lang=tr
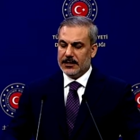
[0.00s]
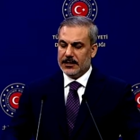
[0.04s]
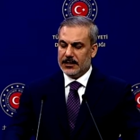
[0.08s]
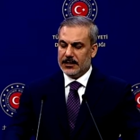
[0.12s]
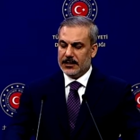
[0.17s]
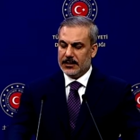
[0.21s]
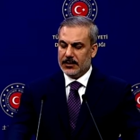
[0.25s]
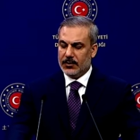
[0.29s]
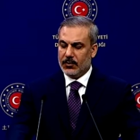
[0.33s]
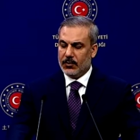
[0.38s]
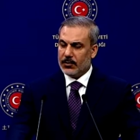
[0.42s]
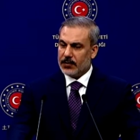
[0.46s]

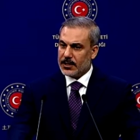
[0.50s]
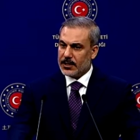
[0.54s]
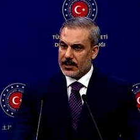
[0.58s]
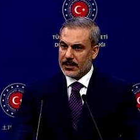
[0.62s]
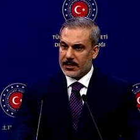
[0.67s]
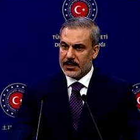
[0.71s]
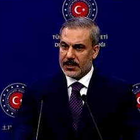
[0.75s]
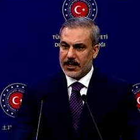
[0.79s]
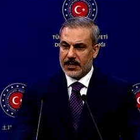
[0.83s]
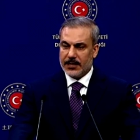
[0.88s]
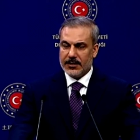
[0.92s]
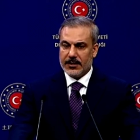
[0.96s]
E, oradaki
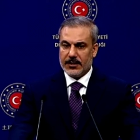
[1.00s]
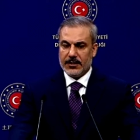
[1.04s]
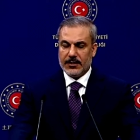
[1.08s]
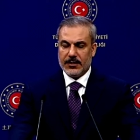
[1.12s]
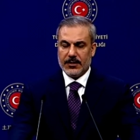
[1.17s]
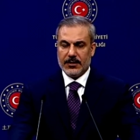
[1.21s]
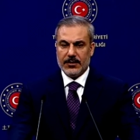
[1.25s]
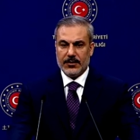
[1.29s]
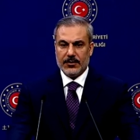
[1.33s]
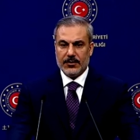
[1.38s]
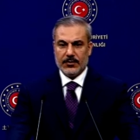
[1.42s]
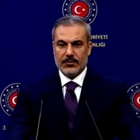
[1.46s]
kendi e,
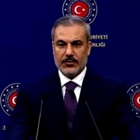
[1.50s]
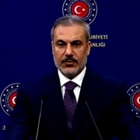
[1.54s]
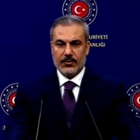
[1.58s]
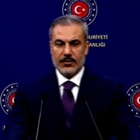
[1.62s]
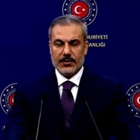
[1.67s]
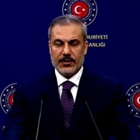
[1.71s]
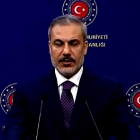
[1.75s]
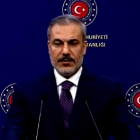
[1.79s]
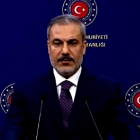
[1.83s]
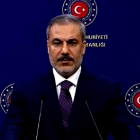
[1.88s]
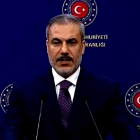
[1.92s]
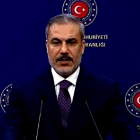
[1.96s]

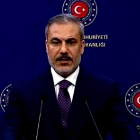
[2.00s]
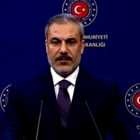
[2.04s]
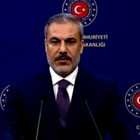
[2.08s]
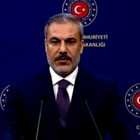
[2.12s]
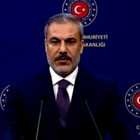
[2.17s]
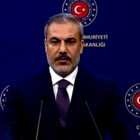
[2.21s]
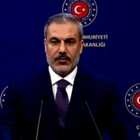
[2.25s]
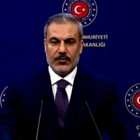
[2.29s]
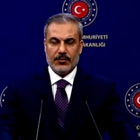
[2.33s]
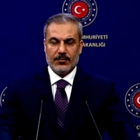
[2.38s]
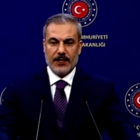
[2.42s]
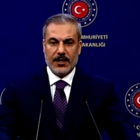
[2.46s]
gözlemlerini ve
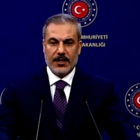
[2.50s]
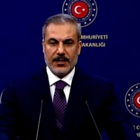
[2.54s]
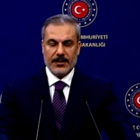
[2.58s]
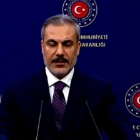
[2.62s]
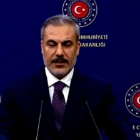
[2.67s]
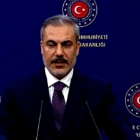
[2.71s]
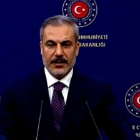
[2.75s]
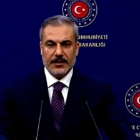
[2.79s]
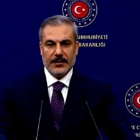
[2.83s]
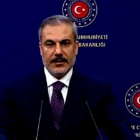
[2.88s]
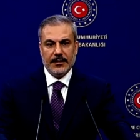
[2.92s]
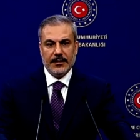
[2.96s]
yorumlarını
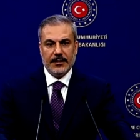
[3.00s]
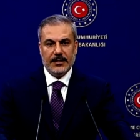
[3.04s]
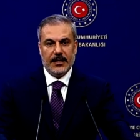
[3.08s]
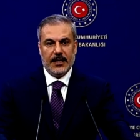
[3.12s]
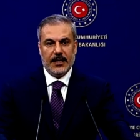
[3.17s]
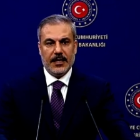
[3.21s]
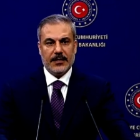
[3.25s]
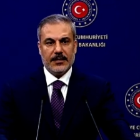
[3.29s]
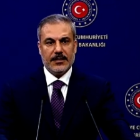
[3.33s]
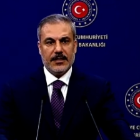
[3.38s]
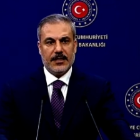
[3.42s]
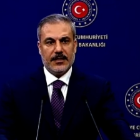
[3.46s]
da
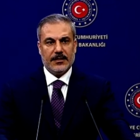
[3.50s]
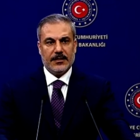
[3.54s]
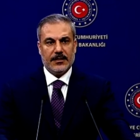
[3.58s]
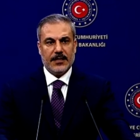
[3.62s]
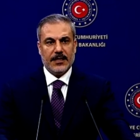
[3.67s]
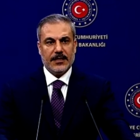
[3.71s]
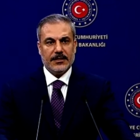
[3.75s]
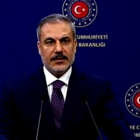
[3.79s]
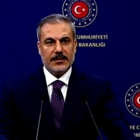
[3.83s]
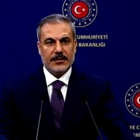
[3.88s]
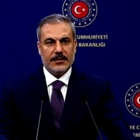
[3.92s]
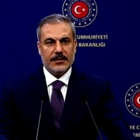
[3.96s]

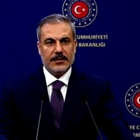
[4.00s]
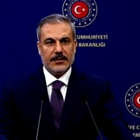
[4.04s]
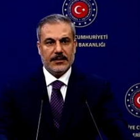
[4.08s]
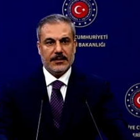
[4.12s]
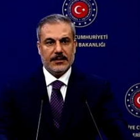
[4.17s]
aktardılar. E,